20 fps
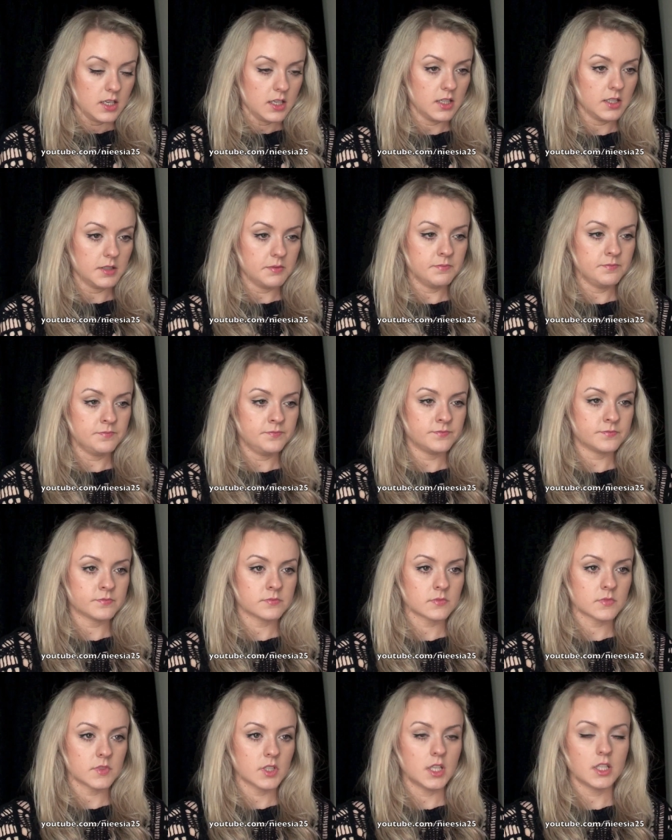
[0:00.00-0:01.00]
Um,
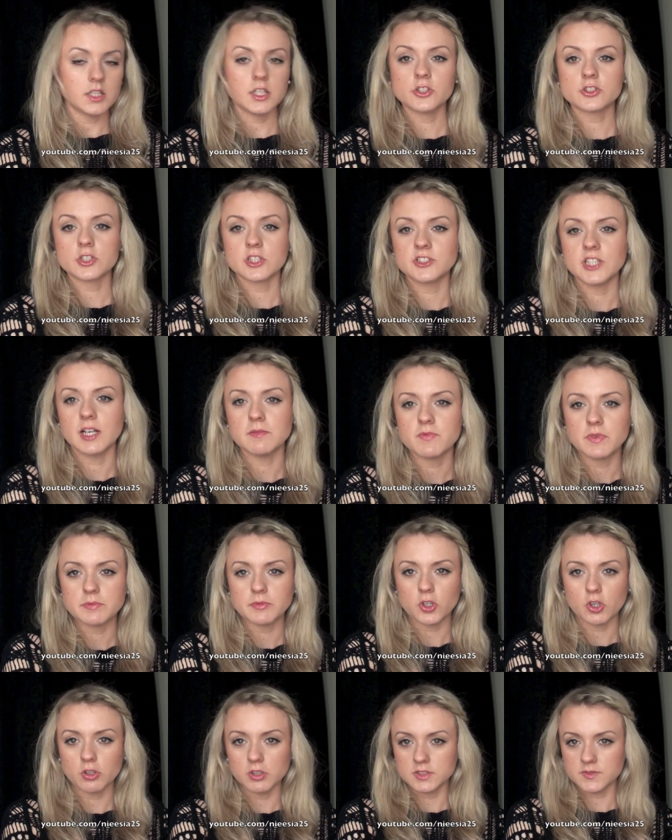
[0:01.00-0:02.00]
jeszcze chciałam Wam
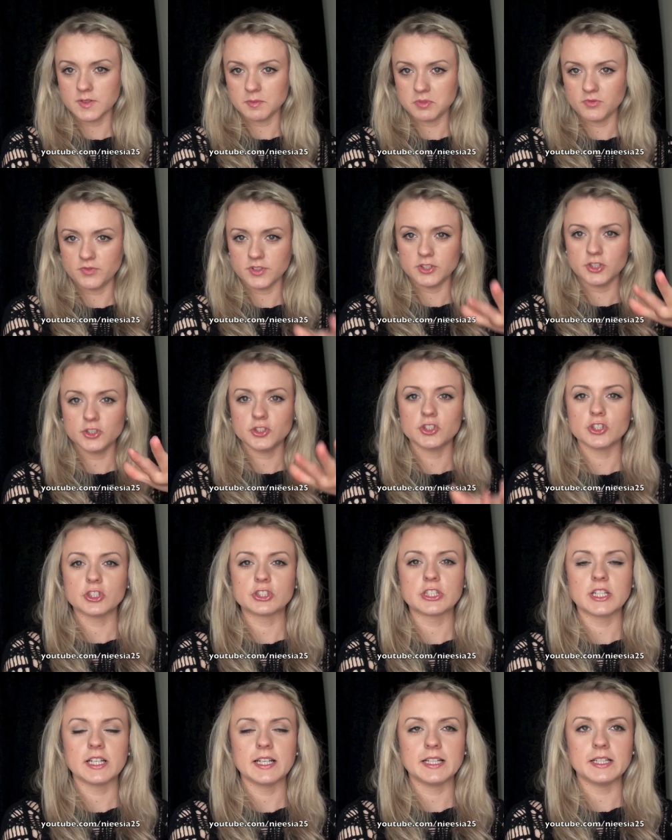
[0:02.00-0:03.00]
na koniec Wam powiedzieć,
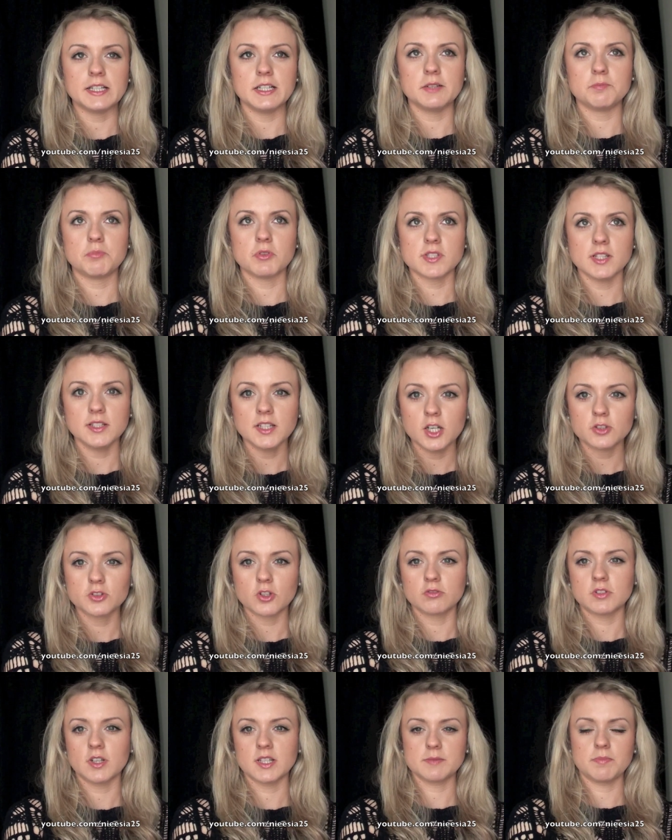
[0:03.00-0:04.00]
że piosenki,
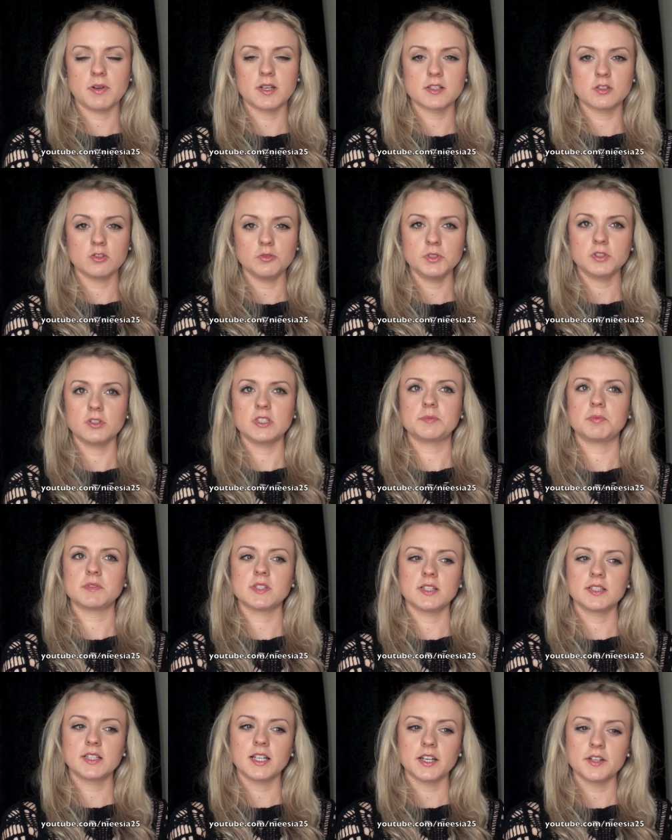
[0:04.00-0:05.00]
którą teraz bardzo lubię, to jest
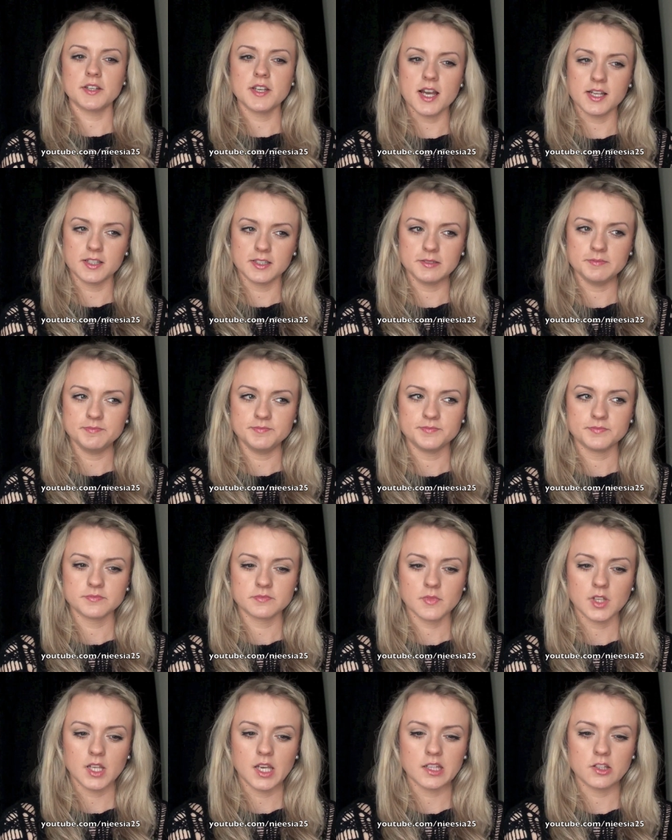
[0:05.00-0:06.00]
piosenka Riany
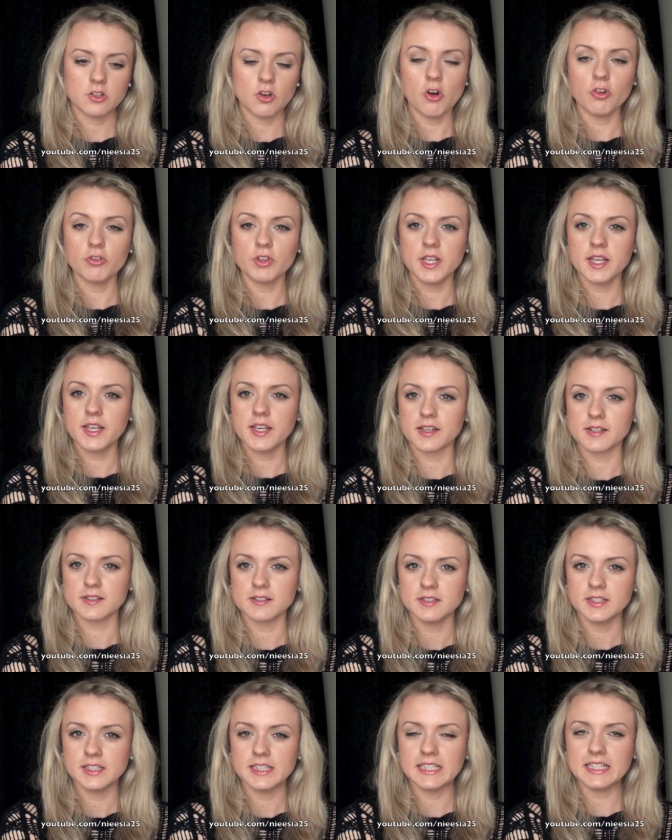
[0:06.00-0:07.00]
The Only
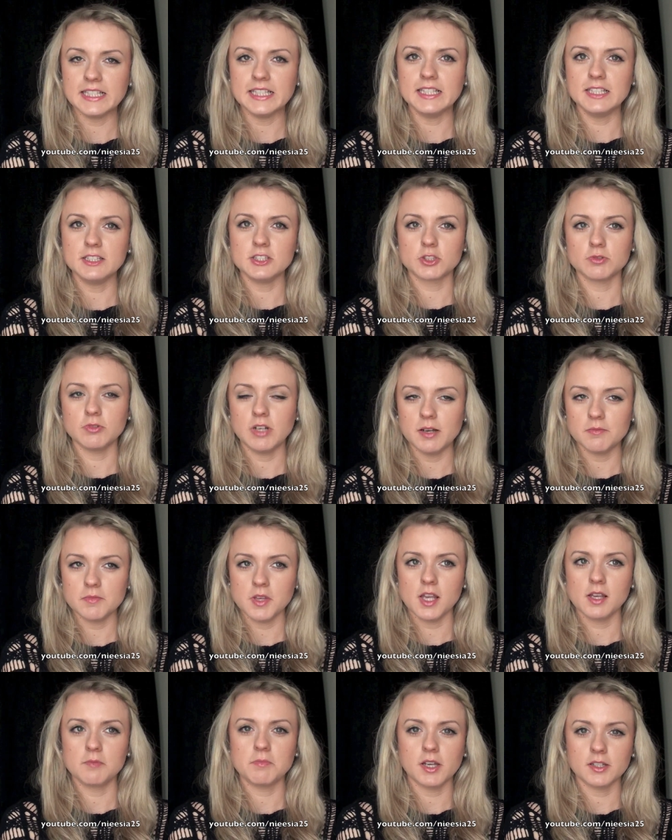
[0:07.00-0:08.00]
Girl i słucham
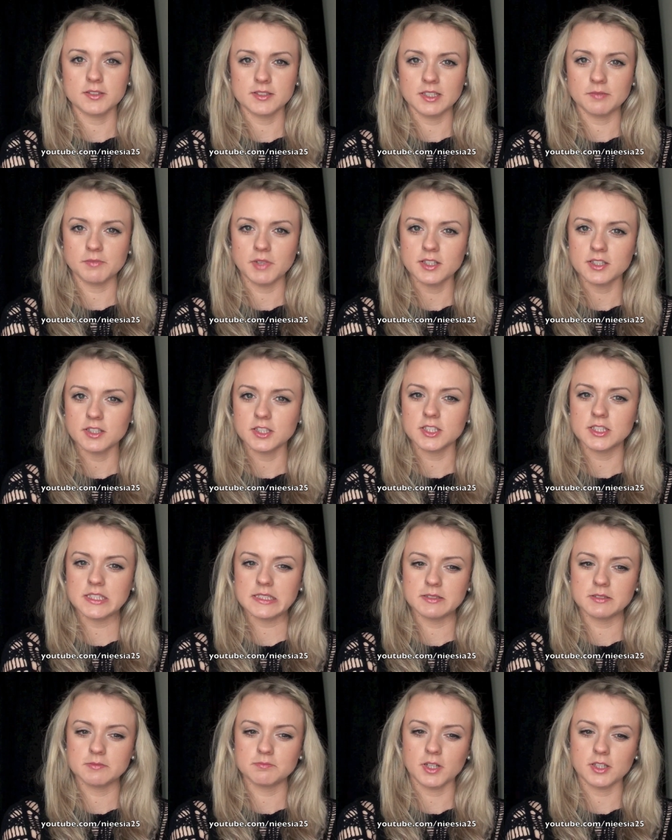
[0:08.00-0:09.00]
jej bardzo namiętnie,
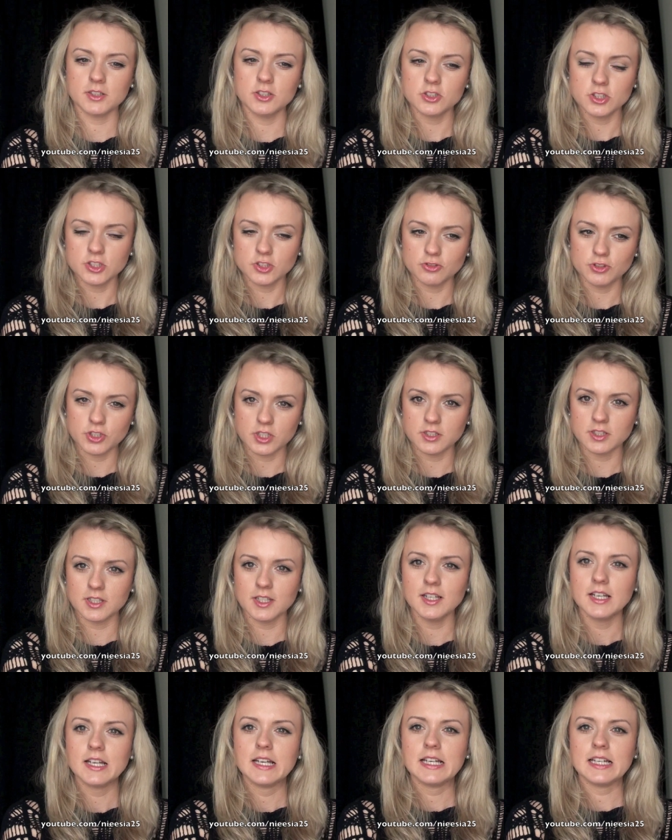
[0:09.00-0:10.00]
praktycznie codziennie,